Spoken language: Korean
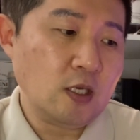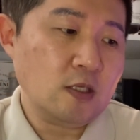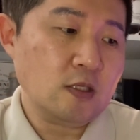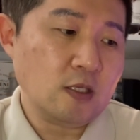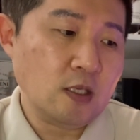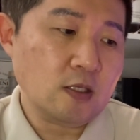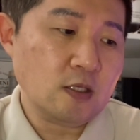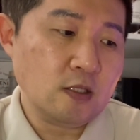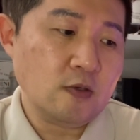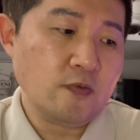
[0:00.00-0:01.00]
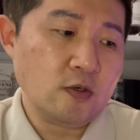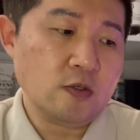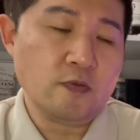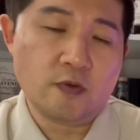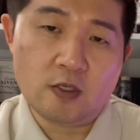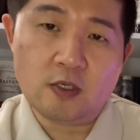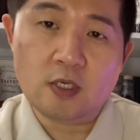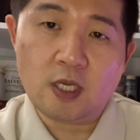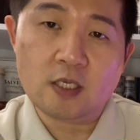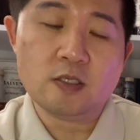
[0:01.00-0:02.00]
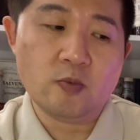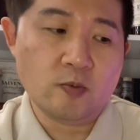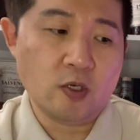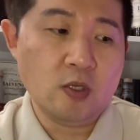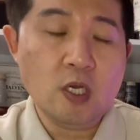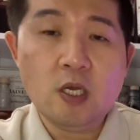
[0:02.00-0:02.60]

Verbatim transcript: hand selected first fill X 벌본